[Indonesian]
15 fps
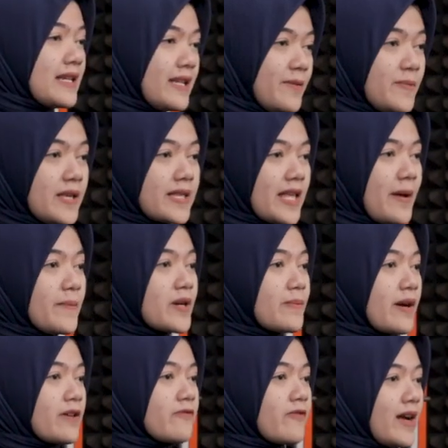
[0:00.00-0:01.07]
tadi bisa
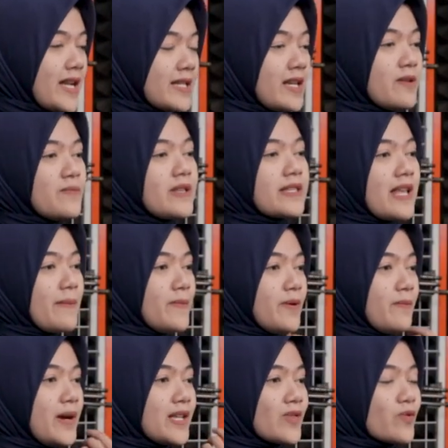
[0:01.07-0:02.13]
bermanfaat dan bisa
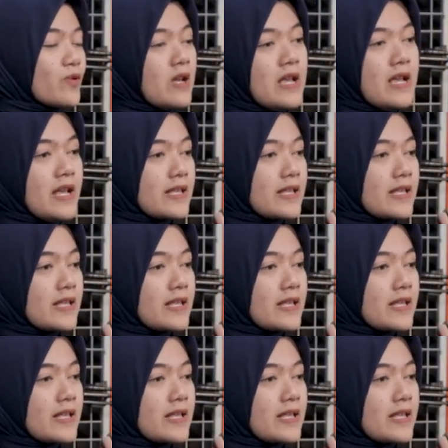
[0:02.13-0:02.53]
membantu